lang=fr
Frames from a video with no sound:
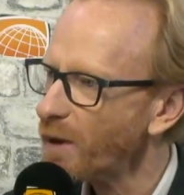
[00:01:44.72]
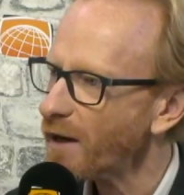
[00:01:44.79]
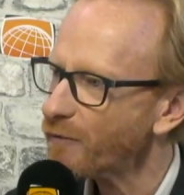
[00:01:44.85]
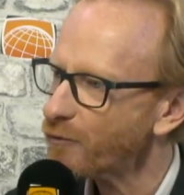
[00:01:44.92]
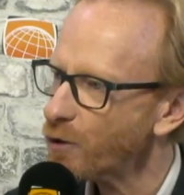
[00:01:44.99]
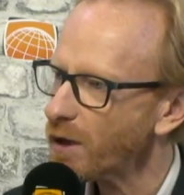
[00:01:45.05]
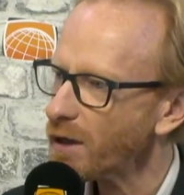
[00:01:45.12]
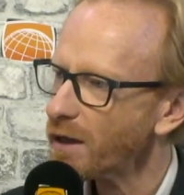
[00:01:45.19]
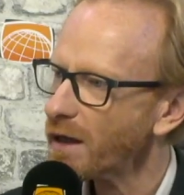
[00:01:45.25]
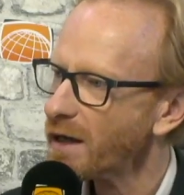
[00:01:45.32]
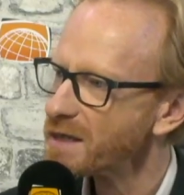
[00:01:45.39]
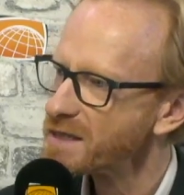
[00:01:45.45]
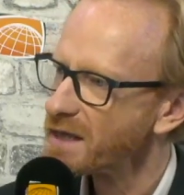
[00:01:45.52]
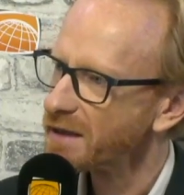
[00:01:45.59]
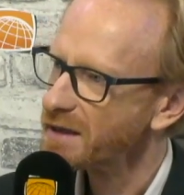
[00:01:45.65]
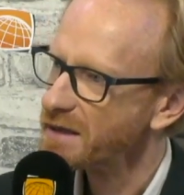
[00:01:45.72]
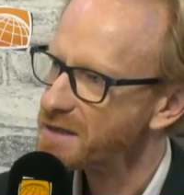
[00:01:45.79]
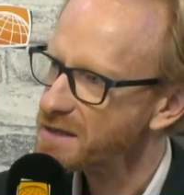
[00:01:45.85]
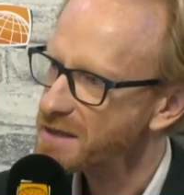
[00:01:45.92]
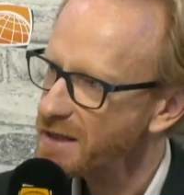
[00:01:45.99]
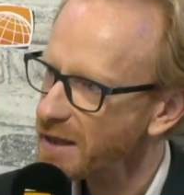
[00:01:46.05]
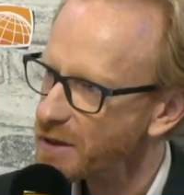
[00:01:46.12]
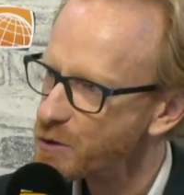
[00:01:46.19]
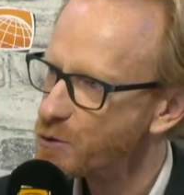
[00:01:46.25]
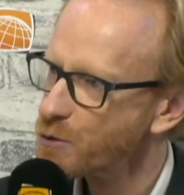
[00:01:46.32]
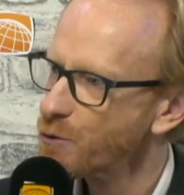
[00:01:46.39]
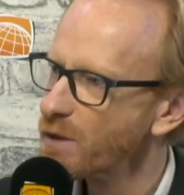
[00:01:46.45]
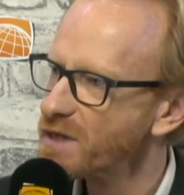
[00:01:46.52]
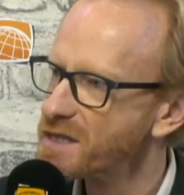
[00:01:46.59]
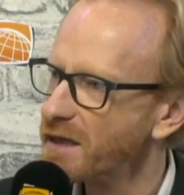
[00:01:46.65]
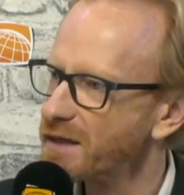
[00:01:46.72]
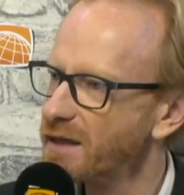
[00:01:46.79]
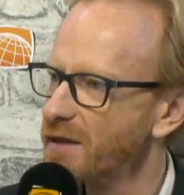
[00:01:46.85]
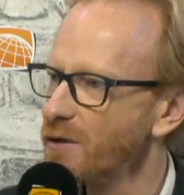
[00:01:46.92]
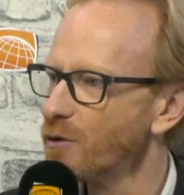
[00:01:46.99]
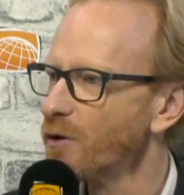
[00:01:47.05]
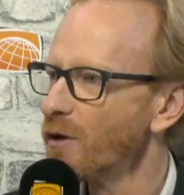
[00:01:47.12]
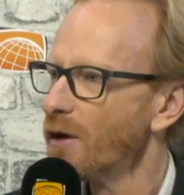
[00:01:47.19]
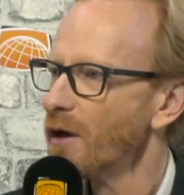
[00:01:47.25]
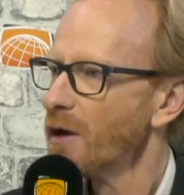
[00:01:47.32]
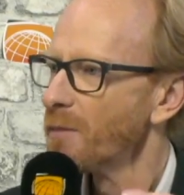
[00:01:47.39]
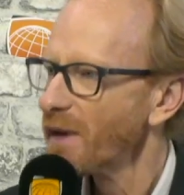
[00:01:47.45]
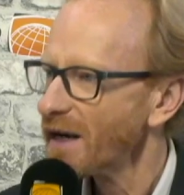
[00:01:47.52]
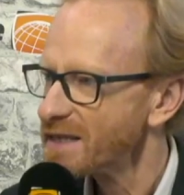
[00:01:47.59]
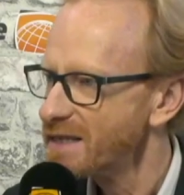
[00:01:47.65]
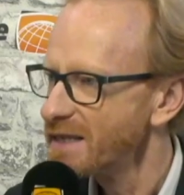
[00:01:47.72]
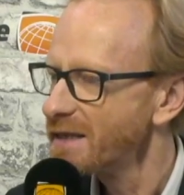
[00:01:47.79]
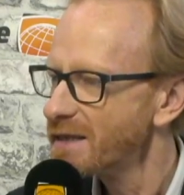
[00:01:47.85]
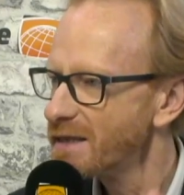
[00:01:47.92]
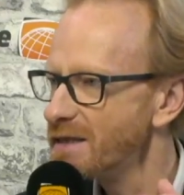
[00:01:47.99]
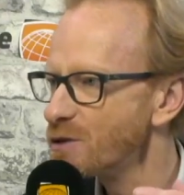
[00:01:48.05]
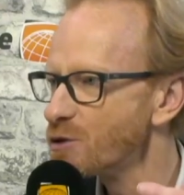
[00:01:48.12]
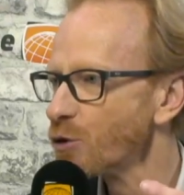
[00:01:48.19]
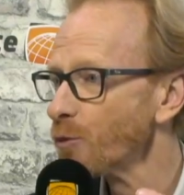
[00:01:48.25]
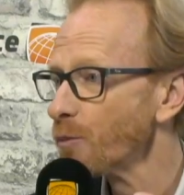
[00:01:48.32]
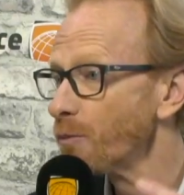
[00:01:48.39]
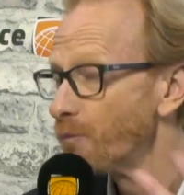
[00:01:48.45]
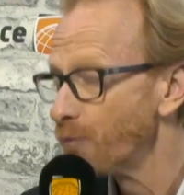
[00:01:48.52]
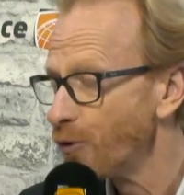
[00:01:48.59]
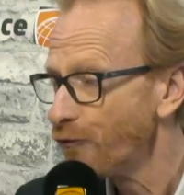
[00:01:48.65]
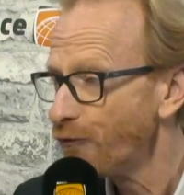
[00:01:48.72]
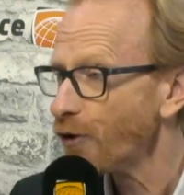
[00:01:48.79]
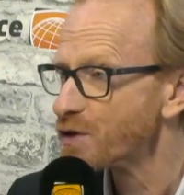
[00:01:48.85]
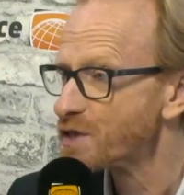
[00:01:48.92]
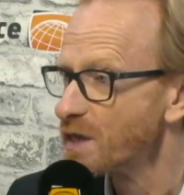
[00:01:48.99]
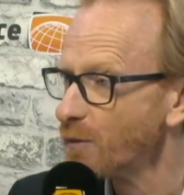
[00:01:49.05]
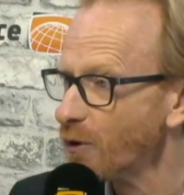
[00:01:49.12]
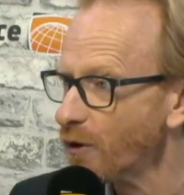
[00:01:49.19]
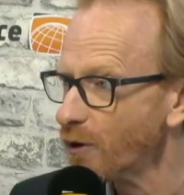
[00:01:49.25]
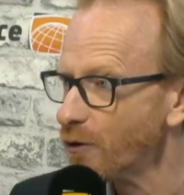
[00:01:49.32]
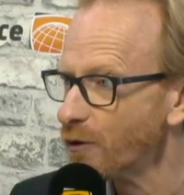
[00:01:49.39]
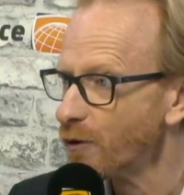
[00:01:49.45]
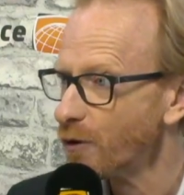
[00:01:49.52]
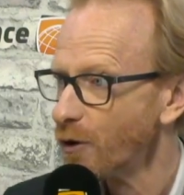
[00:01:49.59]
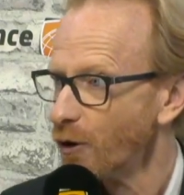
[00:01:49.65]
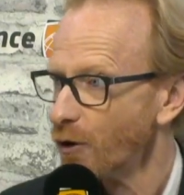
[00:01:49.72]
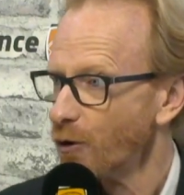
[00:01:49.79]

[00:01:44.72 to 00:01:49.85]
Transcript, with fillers: parfois à certaines idées reçues, à certaines pratiques qui ne sont plus forcément euh,